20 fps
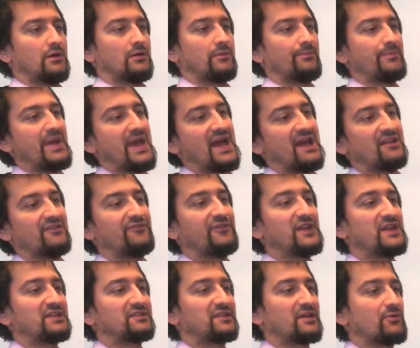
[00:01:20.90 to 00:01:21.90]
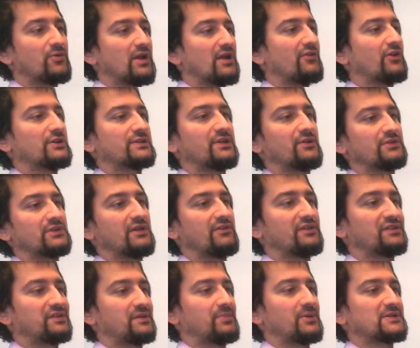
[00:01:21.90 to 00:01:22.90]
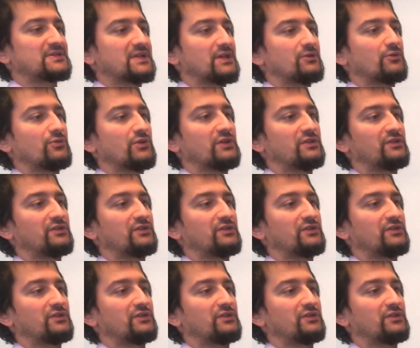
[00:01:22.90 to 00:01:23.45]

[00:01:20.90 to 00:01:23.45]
beh, alla fine se quella volta non ti avessi prestato quei